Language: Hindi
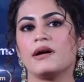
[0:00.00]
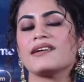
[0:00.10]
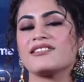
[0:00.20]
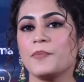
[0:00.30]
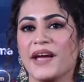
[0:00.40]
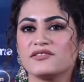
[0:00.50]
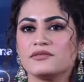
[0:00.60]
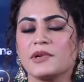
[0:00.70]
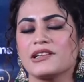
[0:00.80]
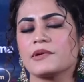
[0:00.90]

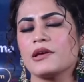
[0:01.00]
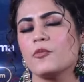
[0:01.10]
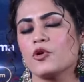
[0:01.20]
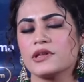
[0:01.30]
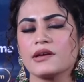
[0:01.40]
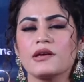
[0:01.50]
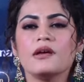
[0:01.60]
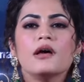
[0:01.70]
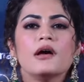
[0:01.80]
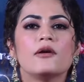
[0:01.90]
एक्सपेक्ट मतलब कि बोलते हैं
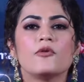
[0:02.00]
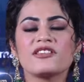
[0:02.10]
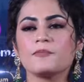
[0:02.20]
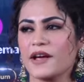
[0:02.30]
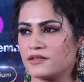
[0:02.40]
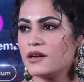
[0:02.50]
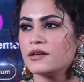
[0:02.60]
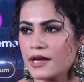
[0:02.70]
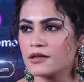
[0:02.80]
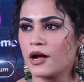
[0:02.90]
कि वो एक्सपेक्टेड
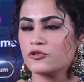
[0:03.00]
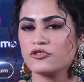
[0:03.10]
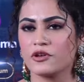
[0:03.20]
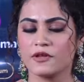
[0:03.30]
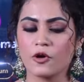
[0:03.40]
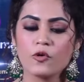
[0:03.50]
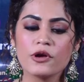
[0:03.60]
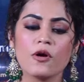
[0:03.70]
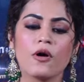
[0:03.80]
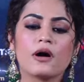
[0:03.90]
नहीं था जो चीज़ें
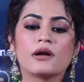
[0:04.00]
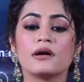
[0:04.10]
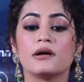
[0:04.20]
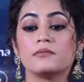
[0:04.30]
हुई और